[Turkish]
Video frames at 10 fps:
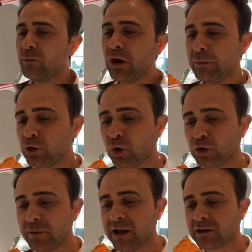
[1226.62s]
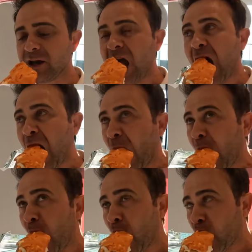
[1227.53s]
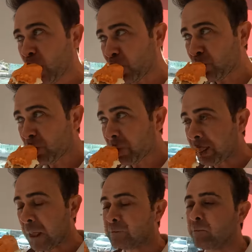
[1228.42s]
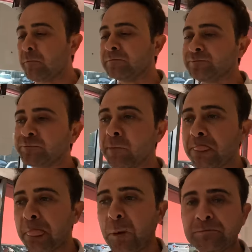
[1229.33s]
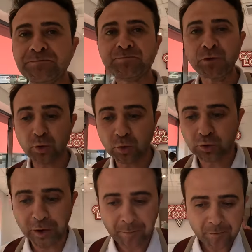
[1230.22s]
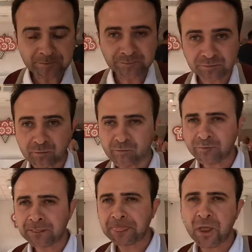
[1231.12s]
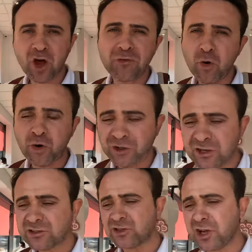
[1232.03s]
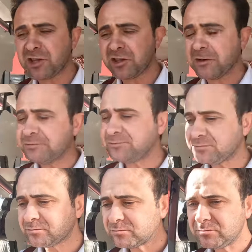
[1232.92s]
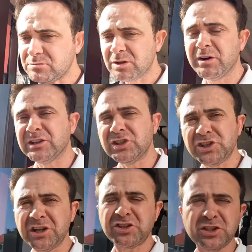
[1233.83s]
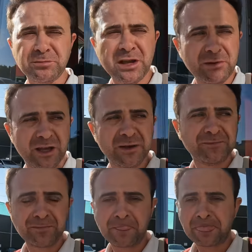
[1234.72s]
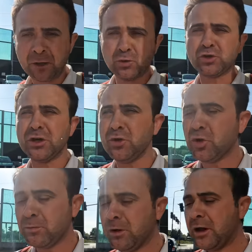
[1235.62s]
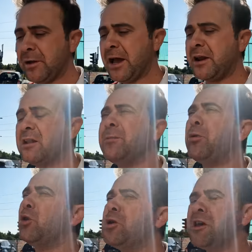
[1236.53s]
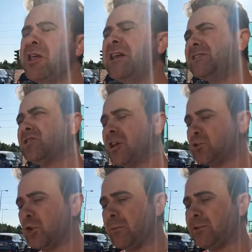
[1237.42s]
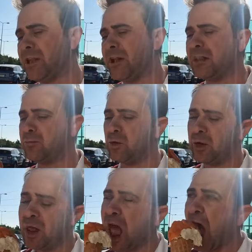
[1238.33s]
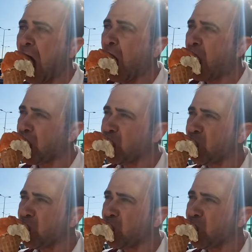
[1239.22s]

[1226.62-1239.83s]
Böyle bir dondurma aldık. Hmm, çok güzel. Hava o kadar sıcak ki. Vallahi dışarıya çıkmaya bile üşeniyorum. Herhalde Polonya'nın en sıcak döneminde geldim Gökhan. Evet.